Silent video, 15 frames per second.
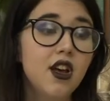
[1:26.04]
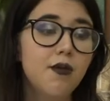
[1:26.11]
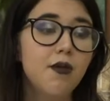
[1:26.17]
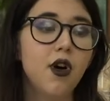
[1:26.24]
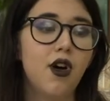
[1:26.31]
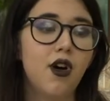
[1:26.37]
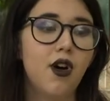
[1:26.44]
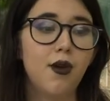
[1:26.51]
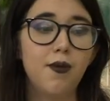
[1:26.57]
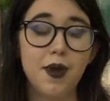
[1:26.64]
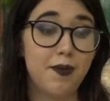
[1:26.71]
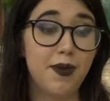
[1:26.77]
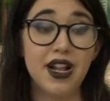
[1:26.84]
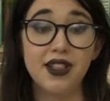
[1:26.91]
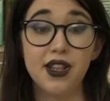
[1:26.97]
eh, per
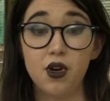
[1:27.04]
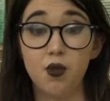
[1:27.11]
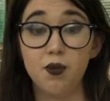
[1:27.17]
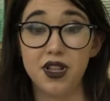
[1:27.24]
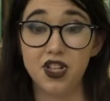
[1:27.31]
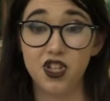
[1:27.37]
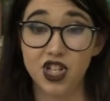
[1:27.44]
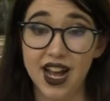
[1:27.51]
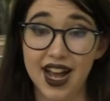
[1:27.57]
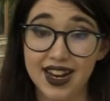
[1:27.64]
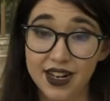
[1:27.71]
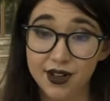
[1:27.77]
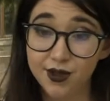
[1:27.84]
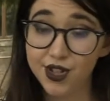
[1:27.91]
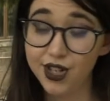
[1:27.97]
prendere un medicinale in
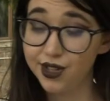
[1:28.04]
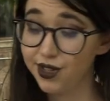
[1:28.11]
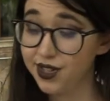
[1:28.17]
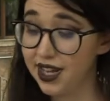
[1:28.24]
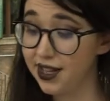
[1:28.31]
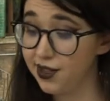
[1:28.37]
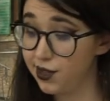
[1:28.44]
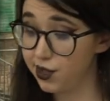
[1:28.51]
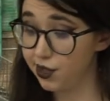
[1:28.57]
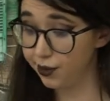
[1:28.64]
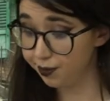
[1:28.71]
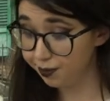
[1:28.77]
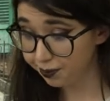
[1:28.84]
un certo senso.